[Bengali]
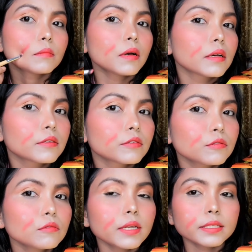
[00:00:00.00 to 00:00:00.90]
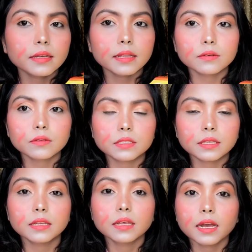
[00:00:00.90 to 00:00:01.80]
বাহ সুন্দর একটা কালার হয়েছে
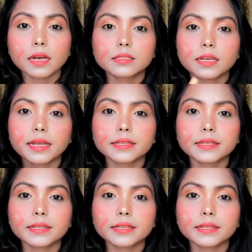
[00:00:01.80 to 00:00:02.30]
আচ্ছা